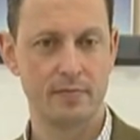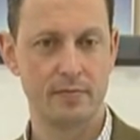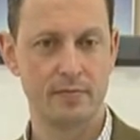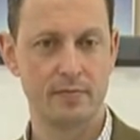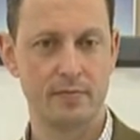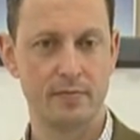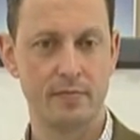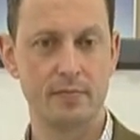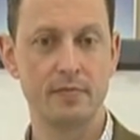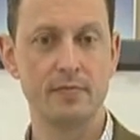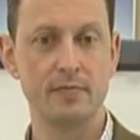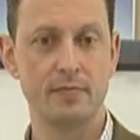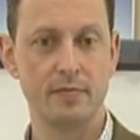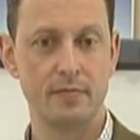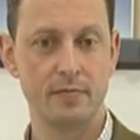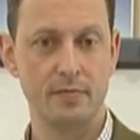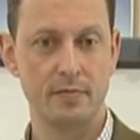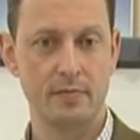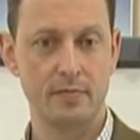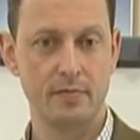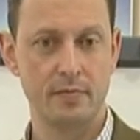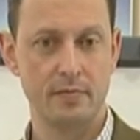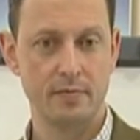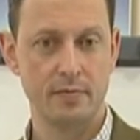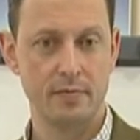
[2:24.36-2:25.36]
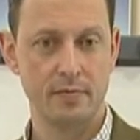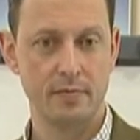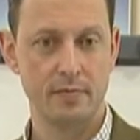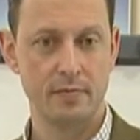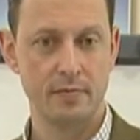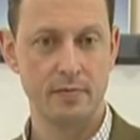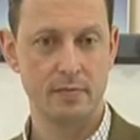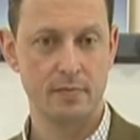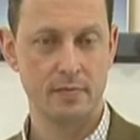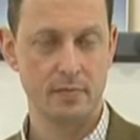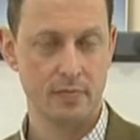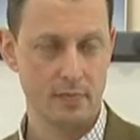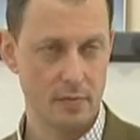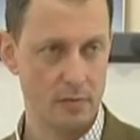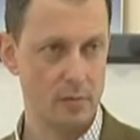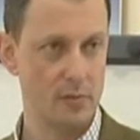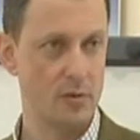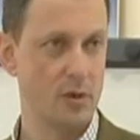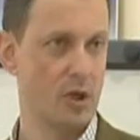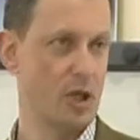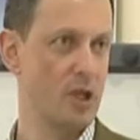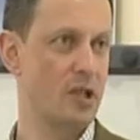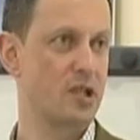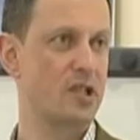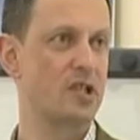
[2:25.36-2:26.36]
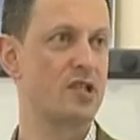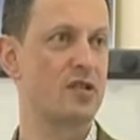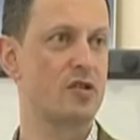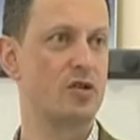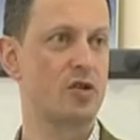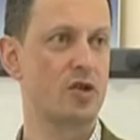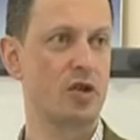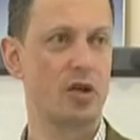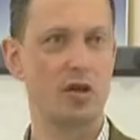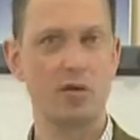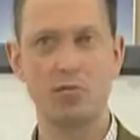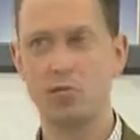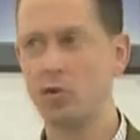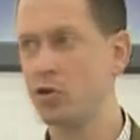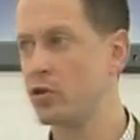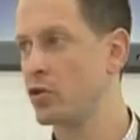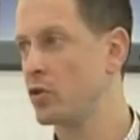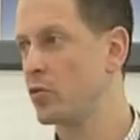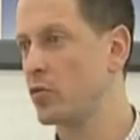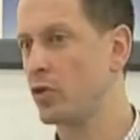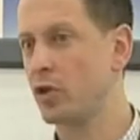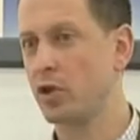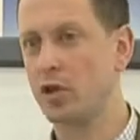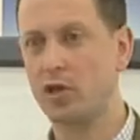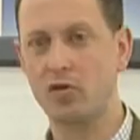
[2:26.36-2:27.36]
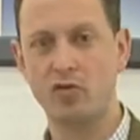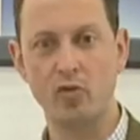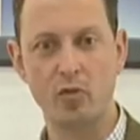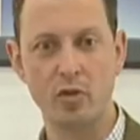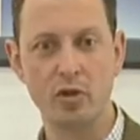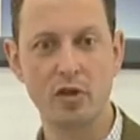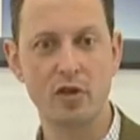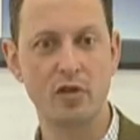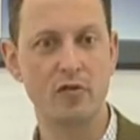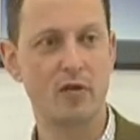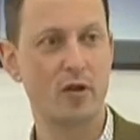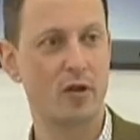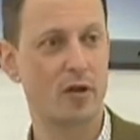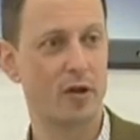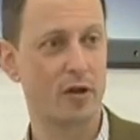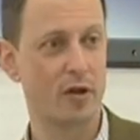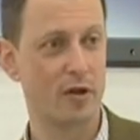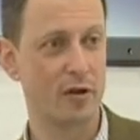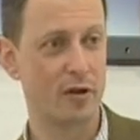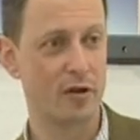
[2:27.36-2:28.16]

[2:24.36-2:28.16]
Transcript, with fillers: М? Да если снижаю, бог с ним, иногда в убытки влетаю.